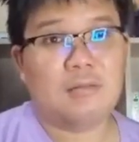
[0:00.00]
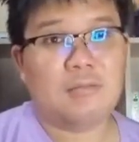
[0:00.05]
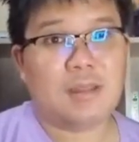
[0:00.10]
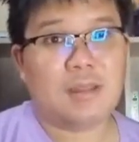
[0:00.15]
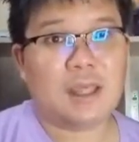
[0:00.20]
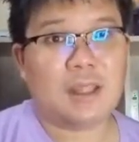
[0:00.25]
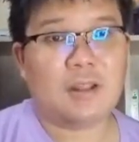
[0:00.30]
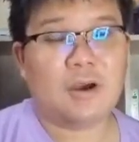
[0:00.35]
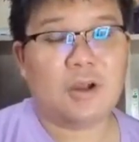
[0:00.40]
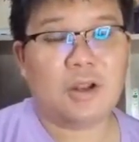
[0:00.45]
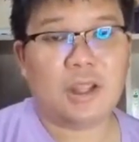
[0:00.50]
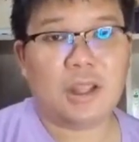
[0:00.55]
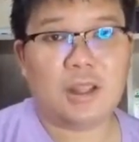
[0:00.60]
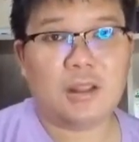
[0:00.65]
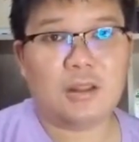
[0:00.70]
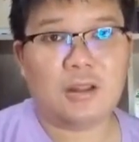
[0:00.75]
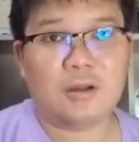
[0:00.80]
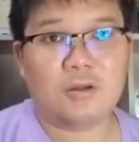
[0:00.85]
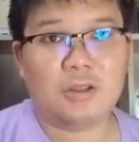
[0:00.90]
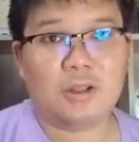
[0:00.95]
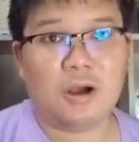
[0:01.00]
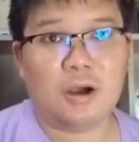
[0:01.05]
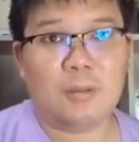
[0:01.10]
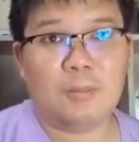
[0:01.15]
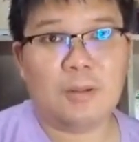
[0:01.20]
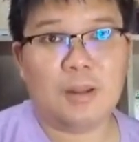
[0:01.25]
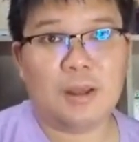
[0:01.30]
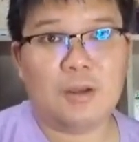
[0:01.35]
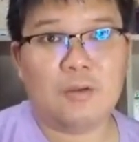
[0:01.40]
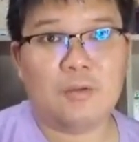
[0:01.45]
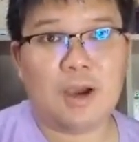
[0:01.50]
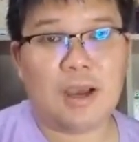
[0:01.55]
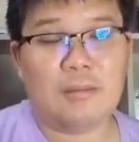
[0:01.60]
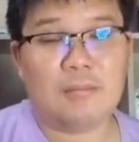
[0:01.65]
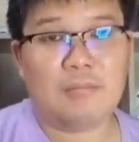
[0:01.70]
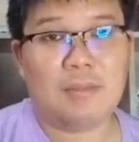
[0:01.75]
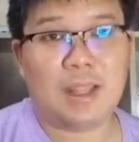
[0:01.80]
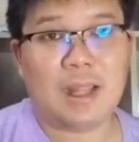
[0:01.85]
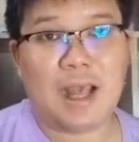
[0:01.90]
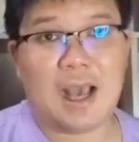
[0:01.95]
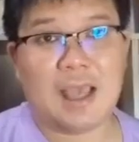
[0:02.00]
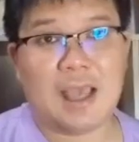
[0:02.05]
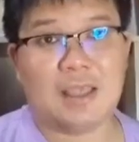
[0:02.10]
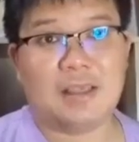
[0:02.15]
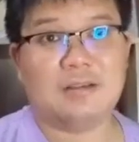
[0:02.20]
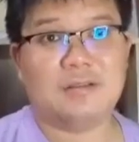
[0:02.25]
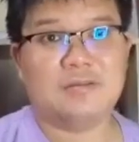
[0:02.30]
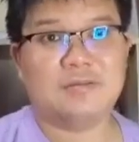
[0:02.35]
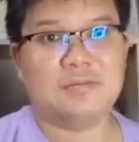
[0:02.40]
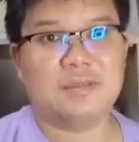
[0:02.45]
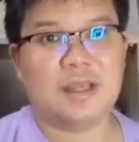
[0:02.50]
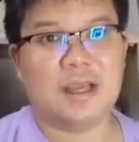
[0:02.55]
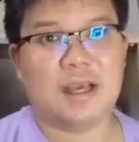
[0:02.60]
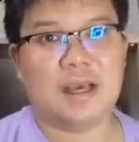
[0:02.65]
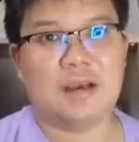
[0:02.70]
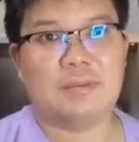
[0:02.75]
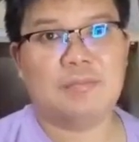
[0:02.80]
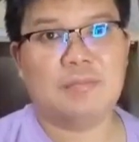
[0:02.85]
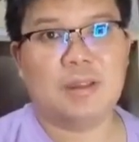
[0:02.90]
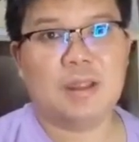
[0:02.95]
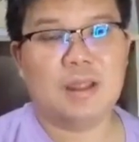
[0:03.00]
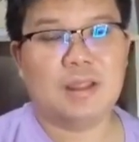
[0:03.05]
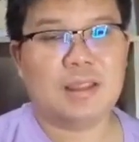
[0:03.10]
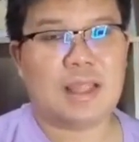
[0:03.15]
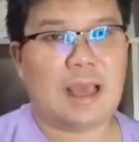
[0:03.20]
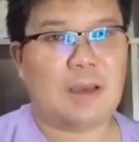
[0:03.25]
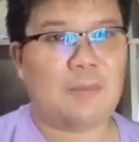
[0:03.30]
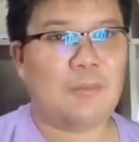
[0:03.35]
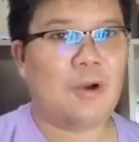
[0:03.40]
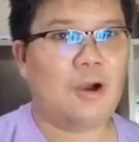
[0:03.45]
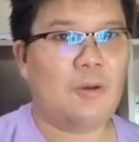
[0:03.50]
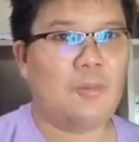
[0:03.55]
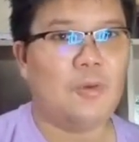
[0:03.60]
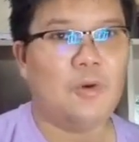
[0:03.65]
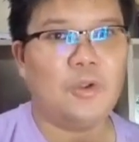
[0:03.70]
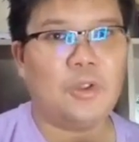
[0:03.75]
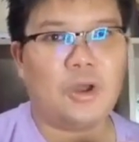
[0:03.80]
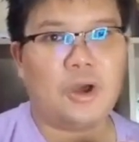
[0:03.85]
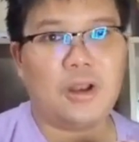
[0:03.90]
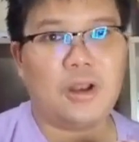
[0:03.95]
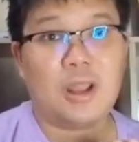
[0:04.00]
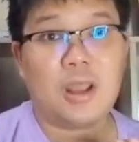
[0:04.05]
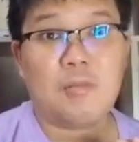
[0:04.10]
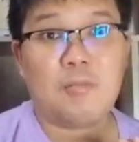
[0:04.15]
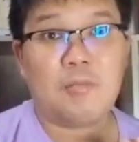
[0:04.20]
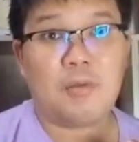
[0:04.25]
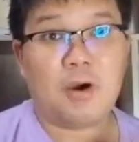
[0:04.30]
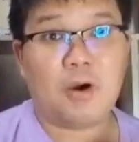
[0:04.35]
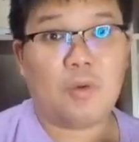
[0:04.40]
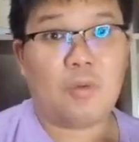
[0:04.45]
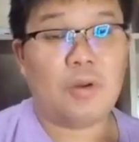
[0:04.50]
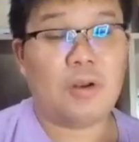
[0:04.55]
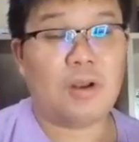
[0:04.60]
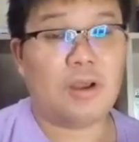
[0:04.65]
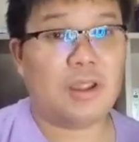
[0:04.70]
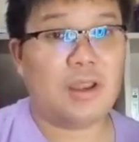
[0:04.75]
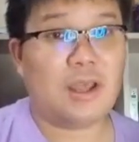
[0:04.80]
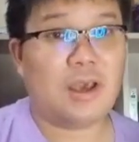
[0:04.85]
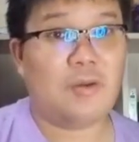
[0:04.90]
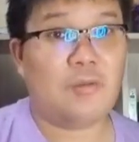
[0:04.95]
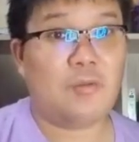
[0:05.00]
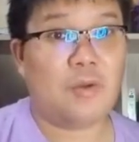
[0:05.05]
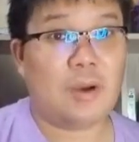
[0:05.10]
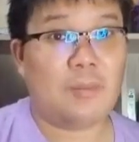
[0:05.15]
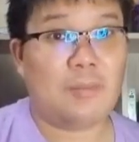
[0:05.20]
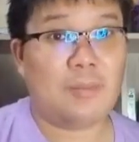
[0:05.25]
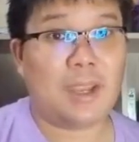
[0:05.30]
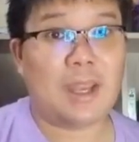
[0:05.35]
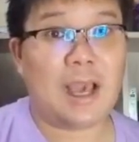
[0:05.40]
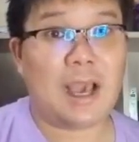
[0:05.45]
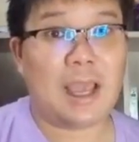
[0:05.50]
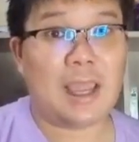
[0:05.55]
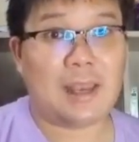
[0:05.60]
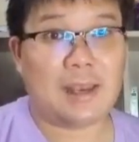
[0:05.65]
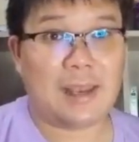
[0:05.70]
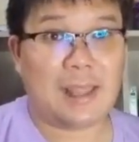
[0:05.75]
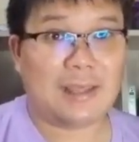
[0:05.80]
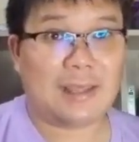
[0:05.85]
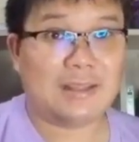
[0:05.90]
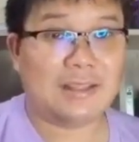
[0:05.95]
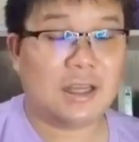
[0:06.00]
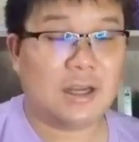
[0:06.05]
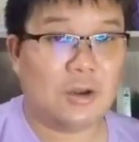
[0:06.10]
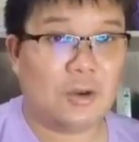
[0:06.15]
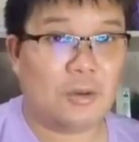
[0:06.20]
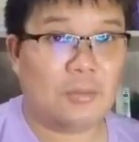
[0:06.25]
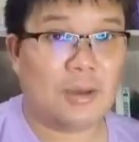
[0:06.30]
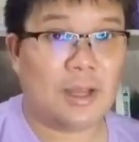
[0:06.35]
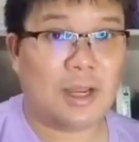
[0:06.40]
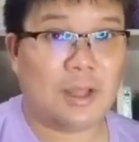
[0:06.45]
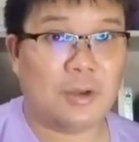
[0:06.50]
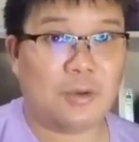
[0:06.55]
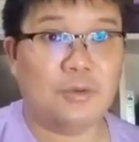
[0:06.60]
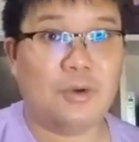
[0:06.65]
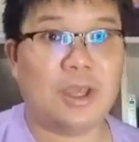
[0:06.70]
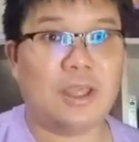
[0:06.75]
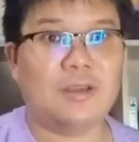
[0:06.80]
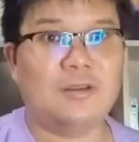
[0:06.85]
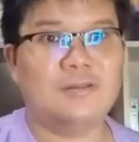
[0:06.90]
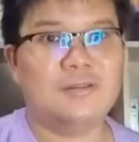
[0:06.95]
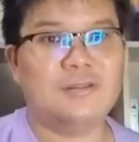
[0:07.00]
ในตอนนี้ต้องตอบเลยว่าไม่ได้นะครับ ตามข้อมูลตอนนี้บอกเลยนะว่าไม่ได้และจะลงมาเร็วด้วย